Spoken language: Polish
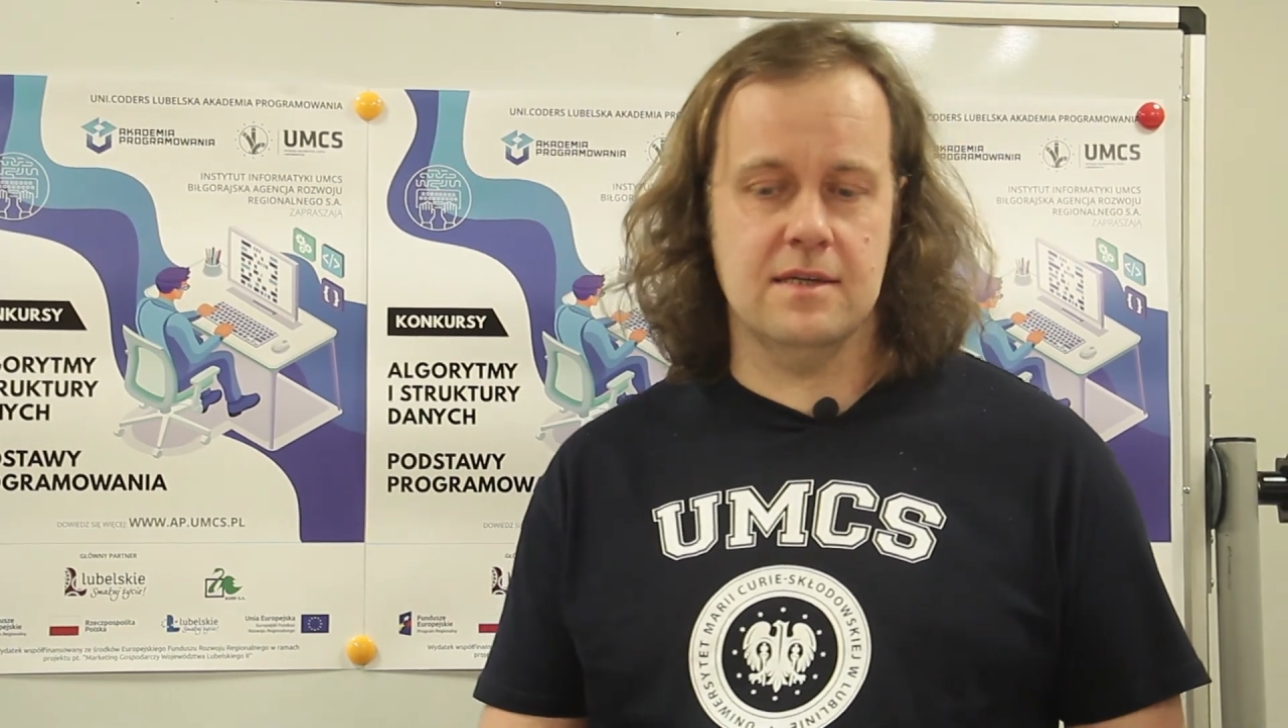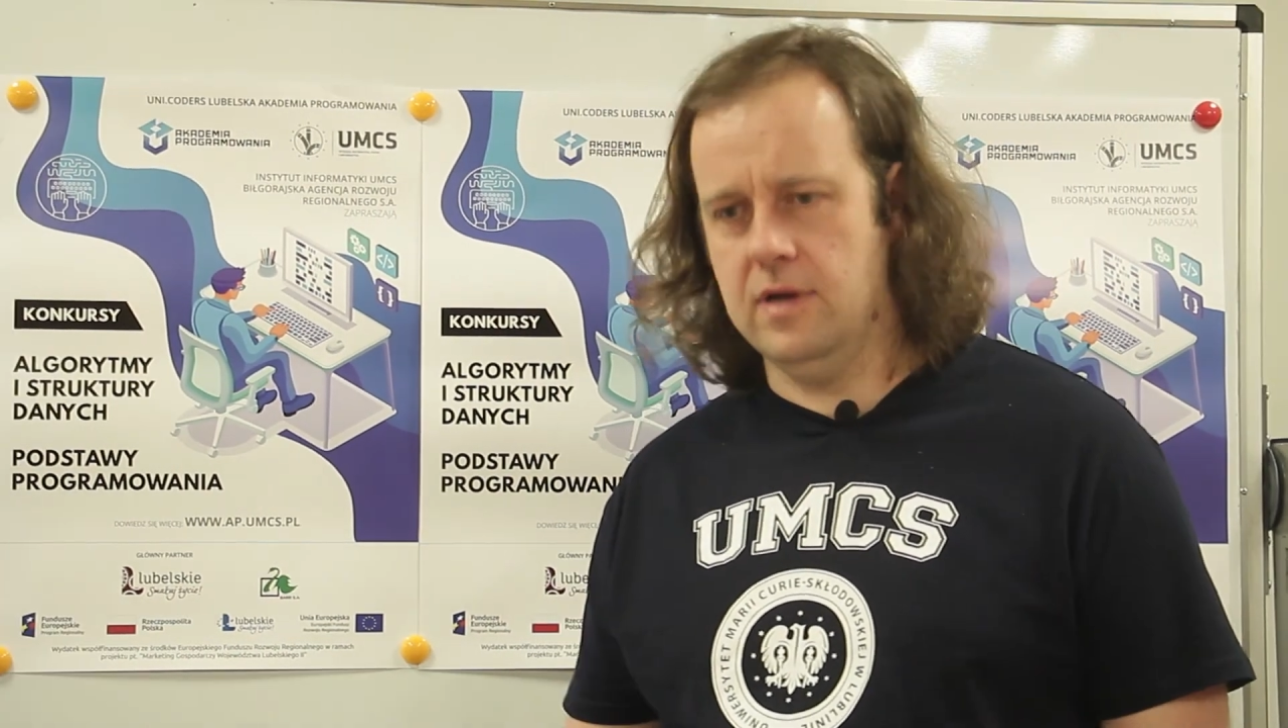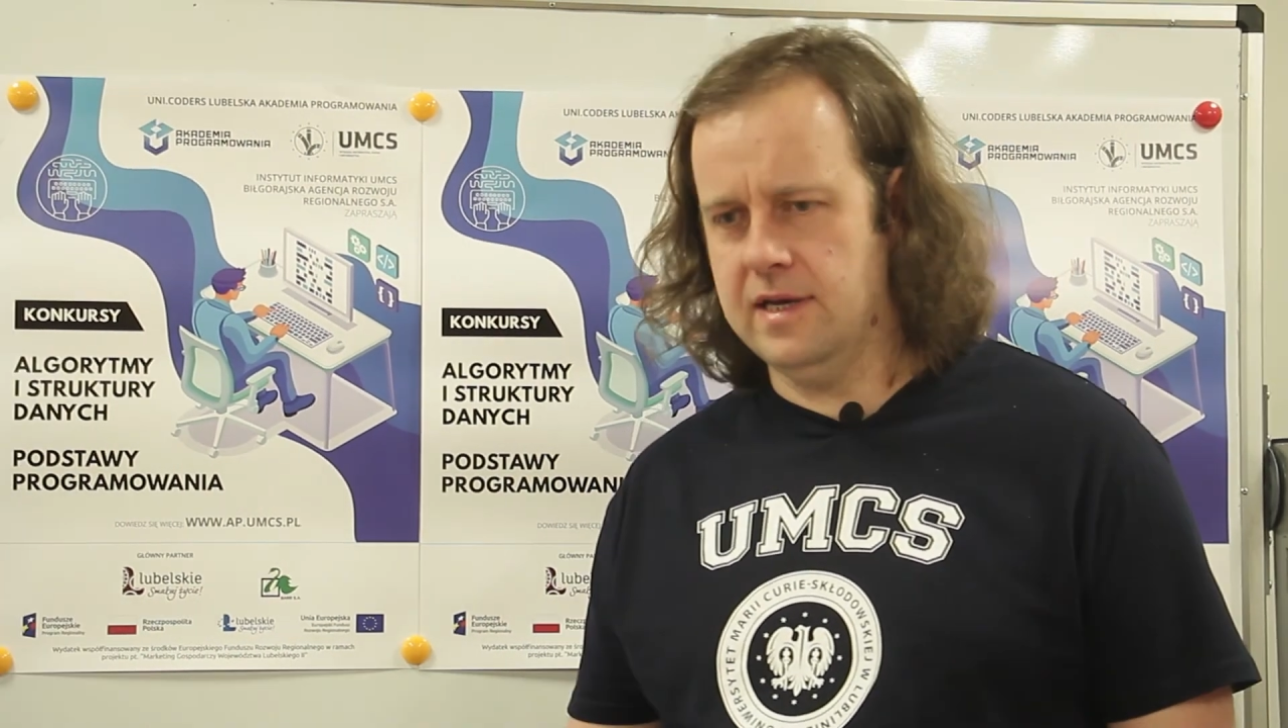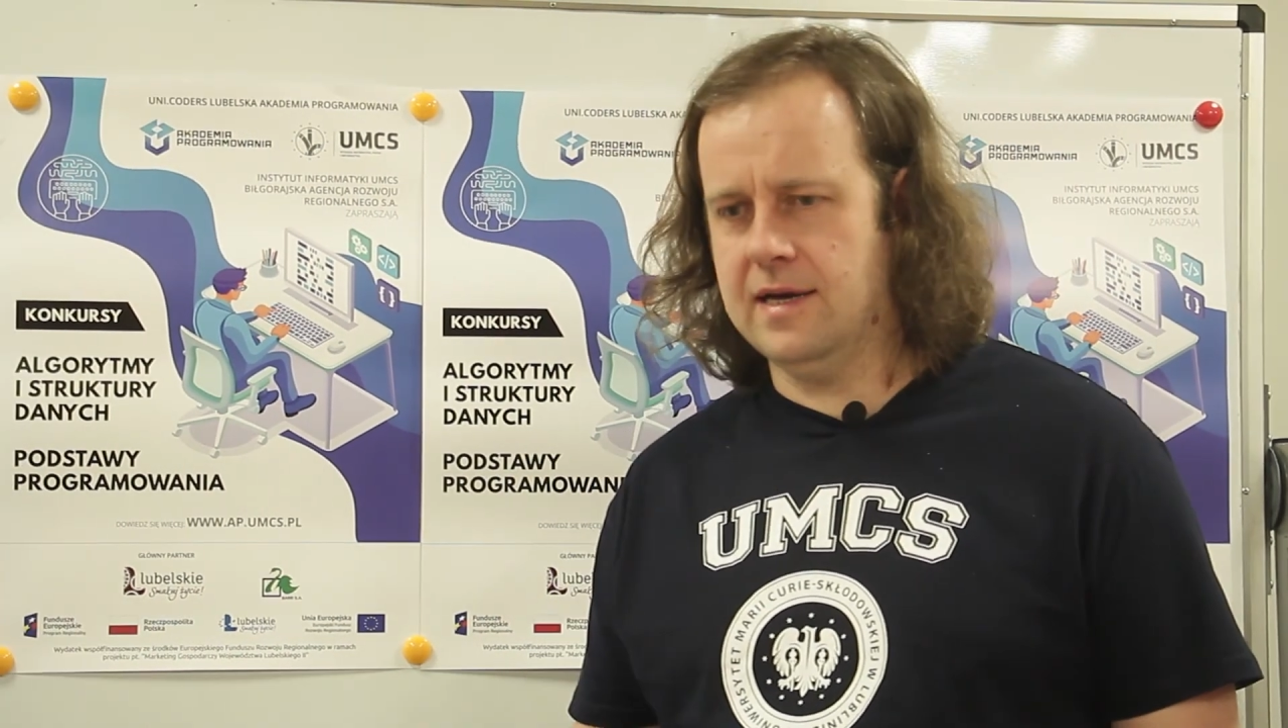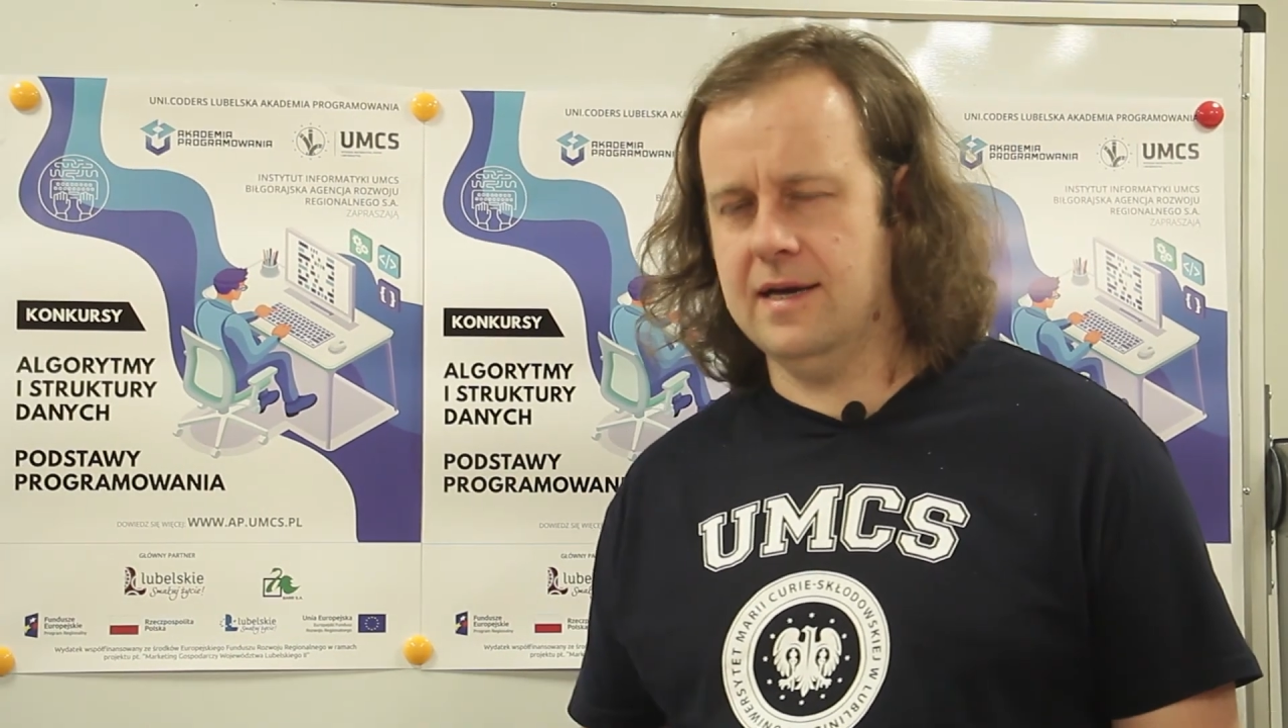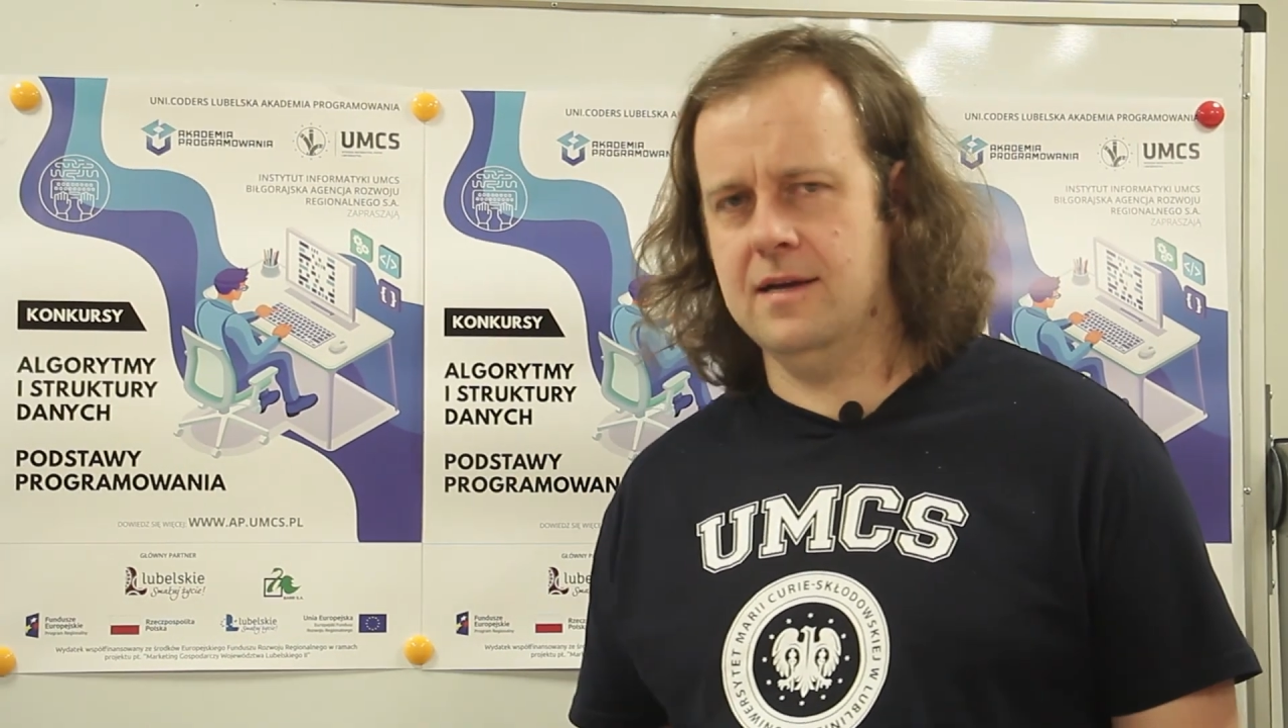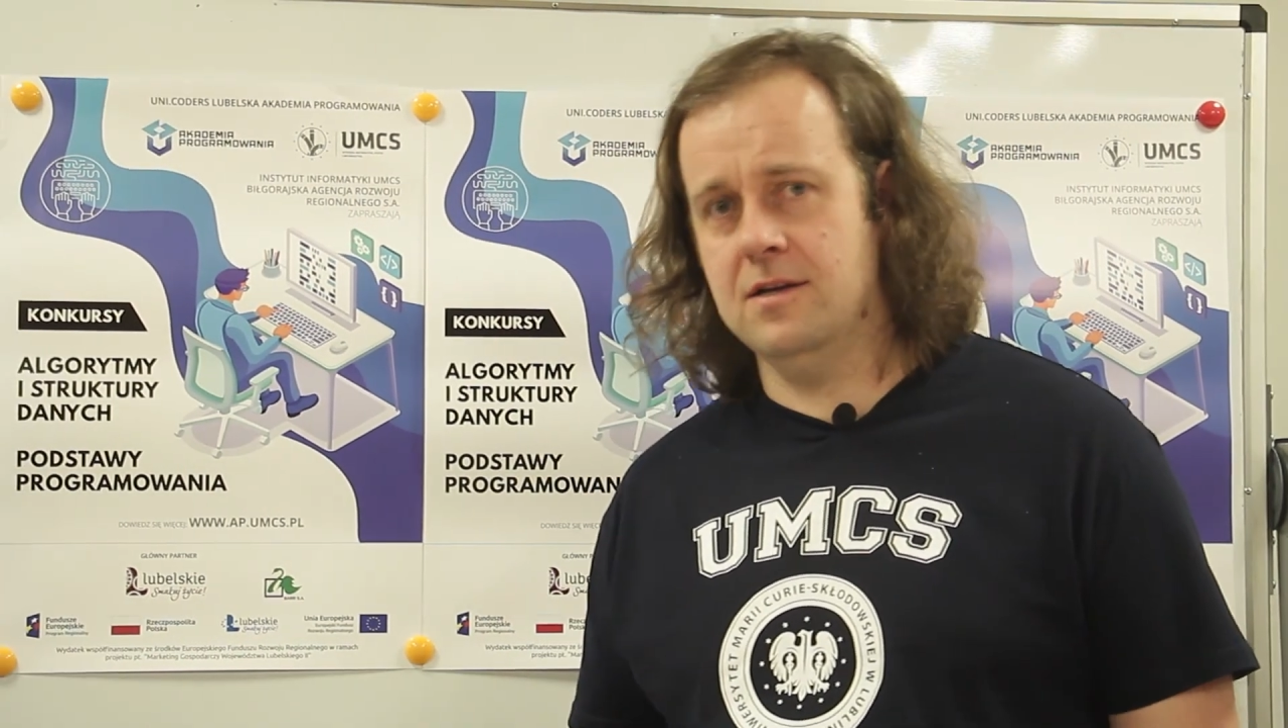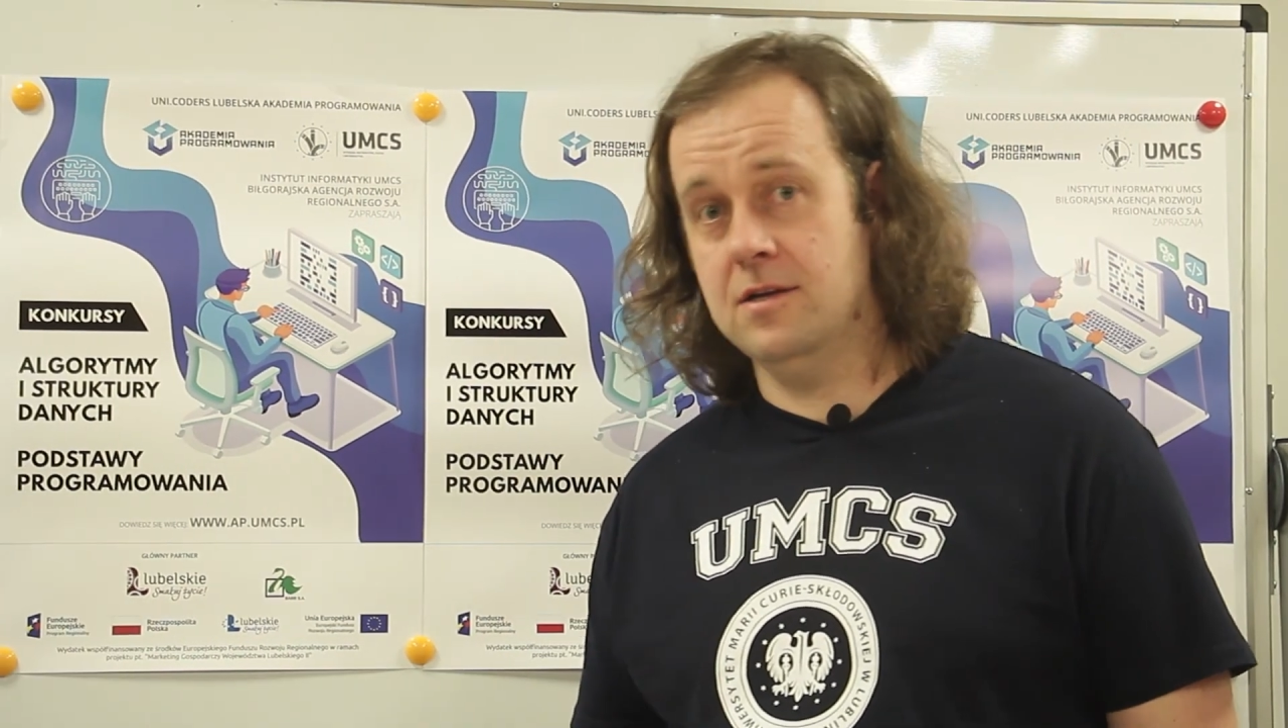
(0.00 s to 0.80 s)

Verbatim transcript: kolejkę.